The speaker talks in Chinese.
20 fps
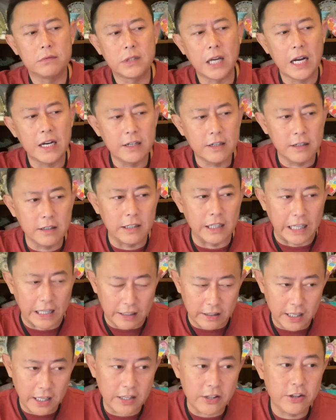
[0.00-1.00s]
但是你
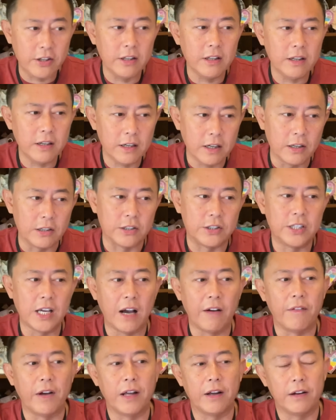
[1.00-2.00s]
内心更
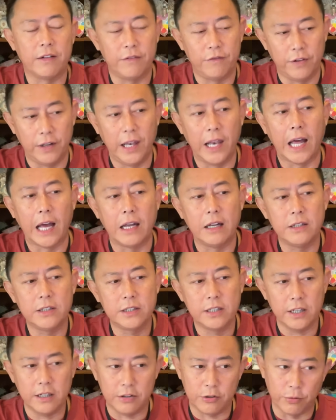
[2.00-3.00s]
向往芬兰，
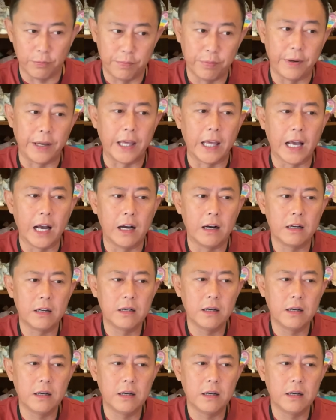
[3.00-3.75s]
这就不一样。